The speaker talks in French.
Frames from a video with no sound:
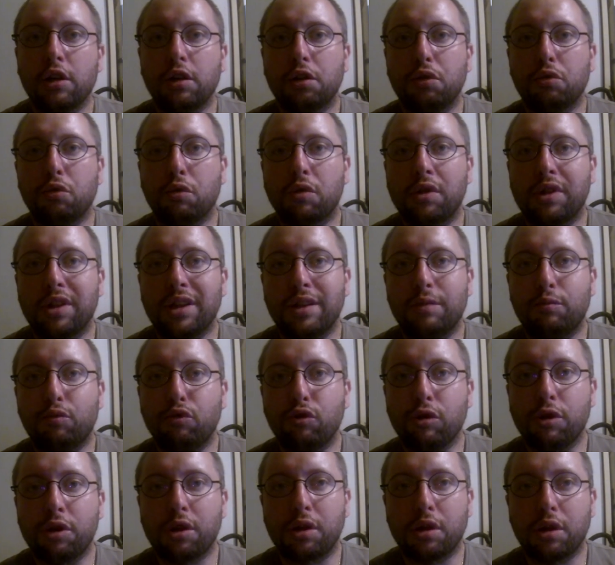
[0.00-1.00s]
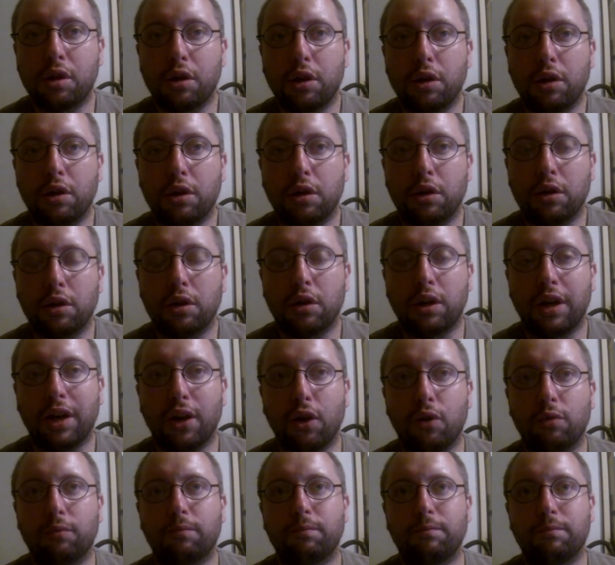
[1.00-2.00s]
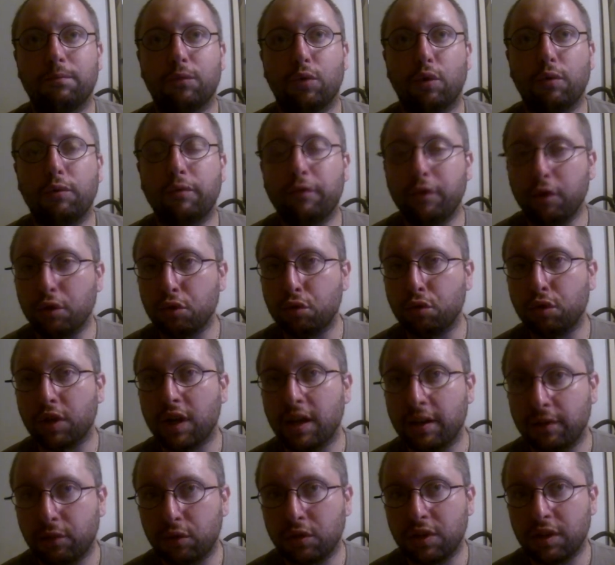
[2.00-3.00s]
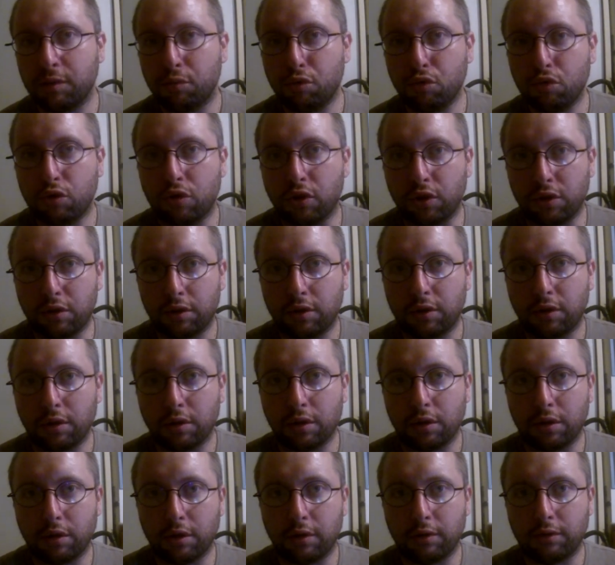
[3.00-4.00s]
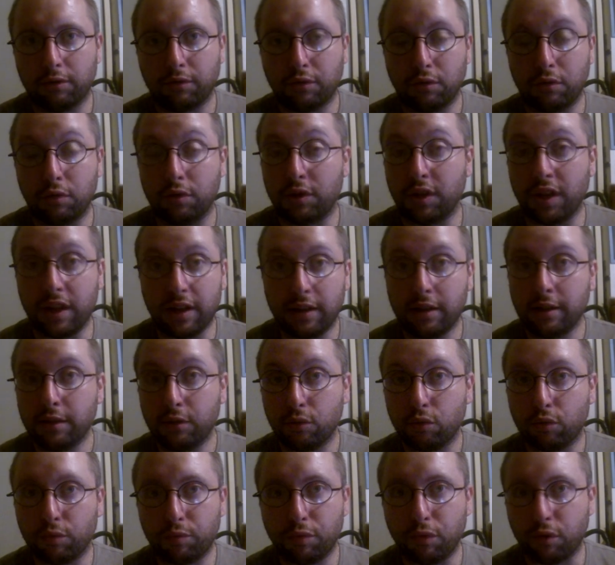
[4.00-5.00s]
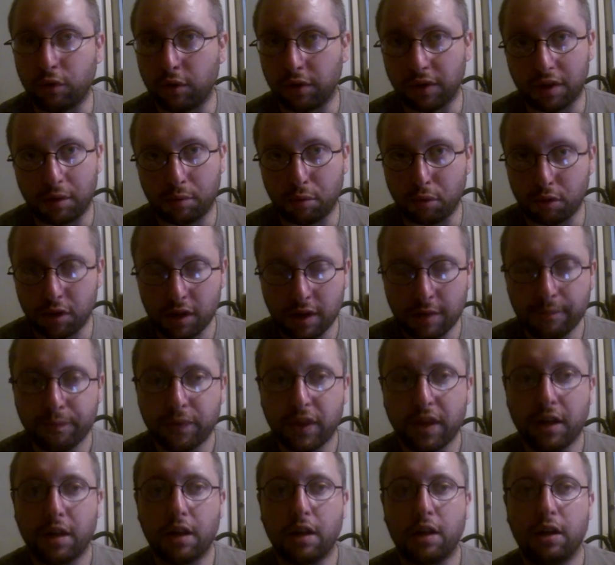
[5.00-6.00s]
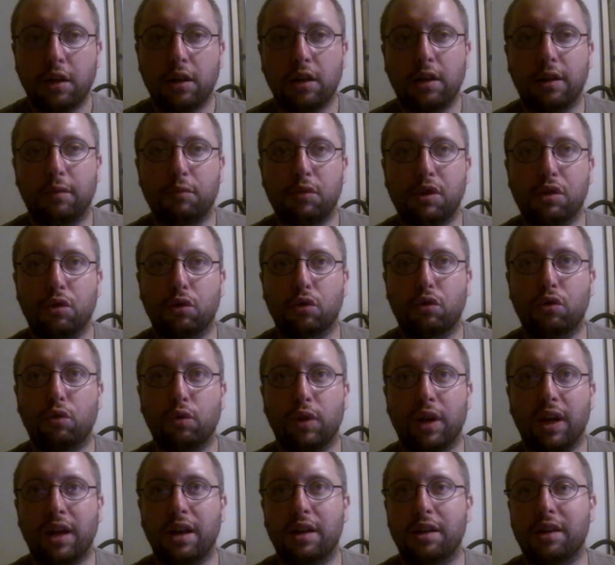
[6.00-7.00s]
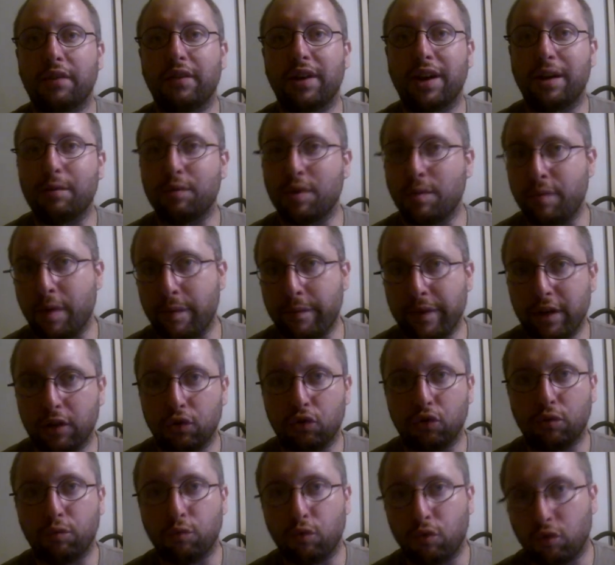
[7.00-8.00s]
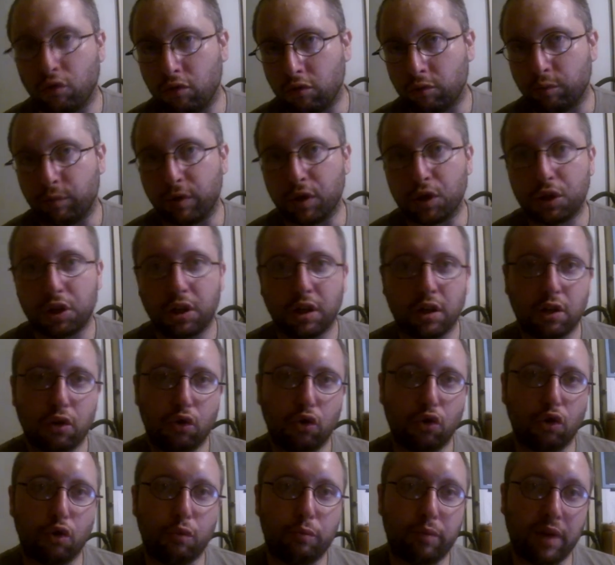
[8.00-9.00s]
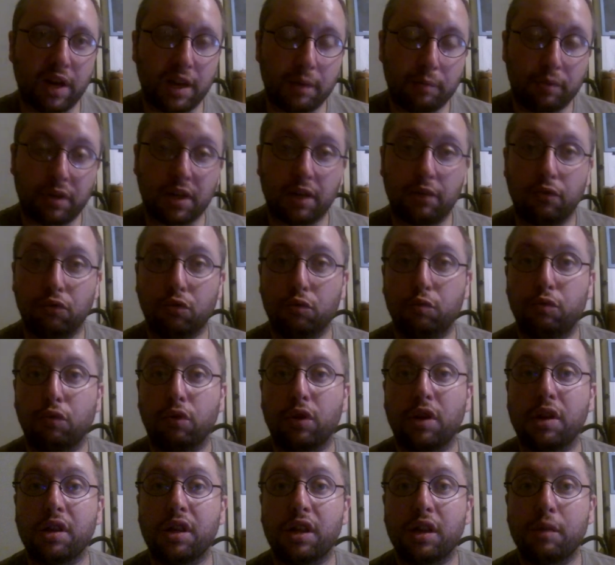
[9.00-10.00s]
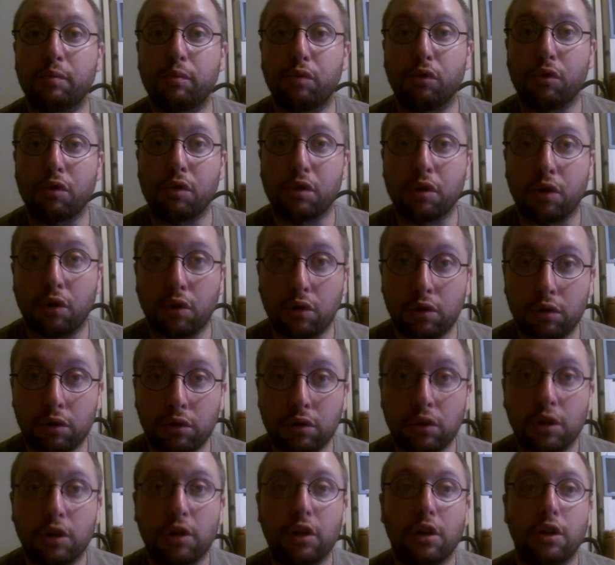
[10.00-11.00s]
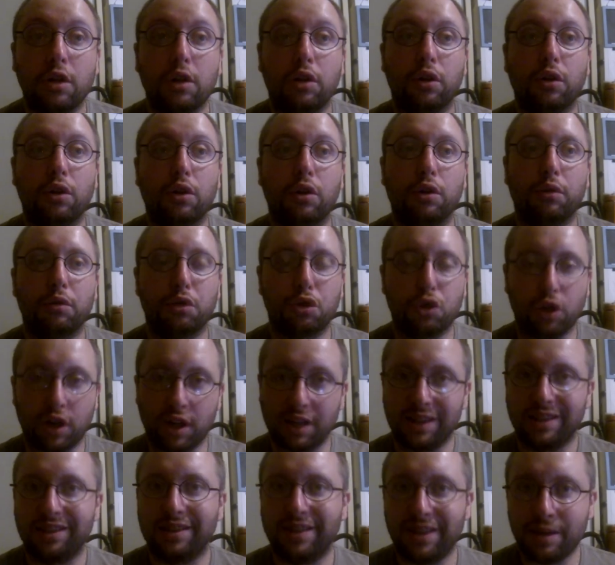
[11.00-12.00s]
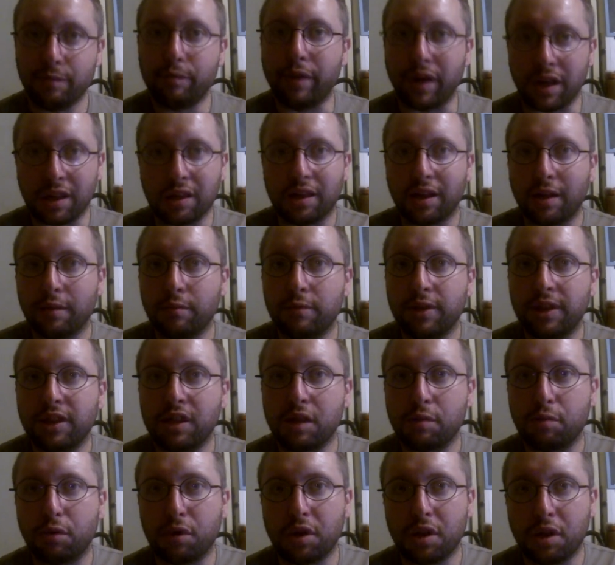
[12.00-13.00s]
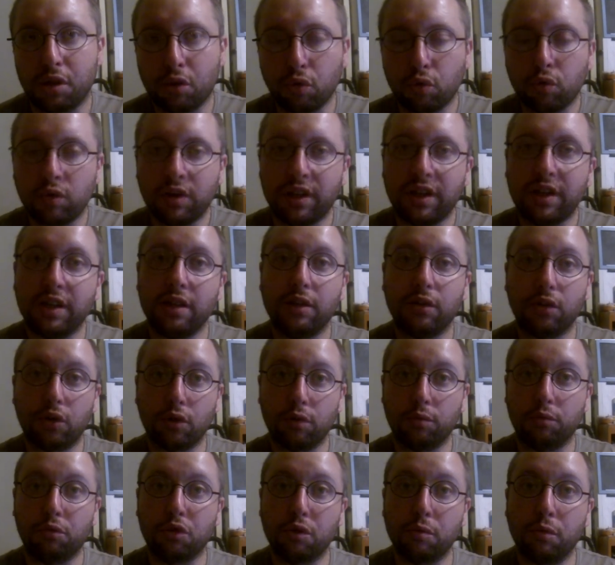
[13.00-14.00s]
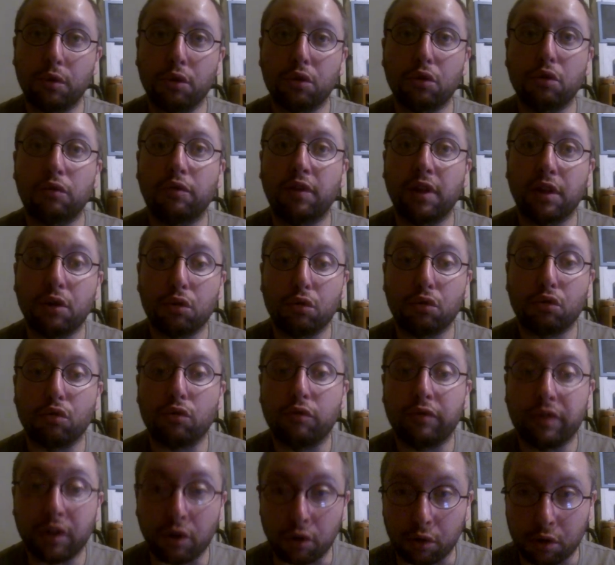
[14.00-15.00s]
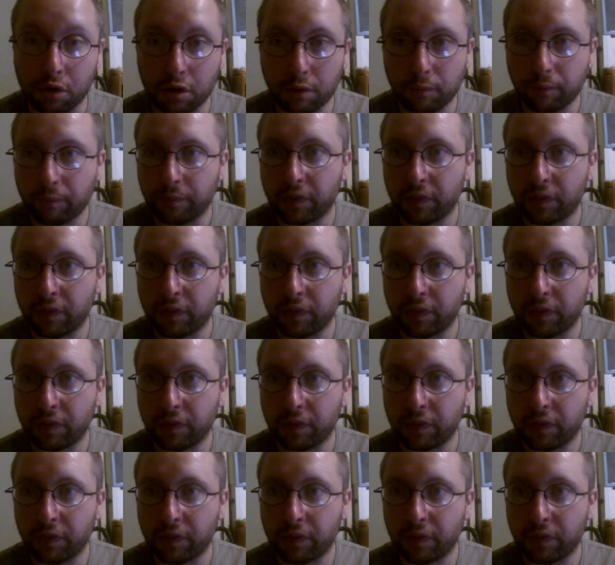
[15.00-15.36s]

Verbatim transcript: Donc cette bourse, euh, alors on me vend du rêve au début quand il euh, faut y aller, donc pour exposer, en me disant que voilà, ça va ramener pas mal de monde, machin, le repas est prévu pour les exposants, j'aurai des bassins mis à disposition et on me demande de faire une conférence.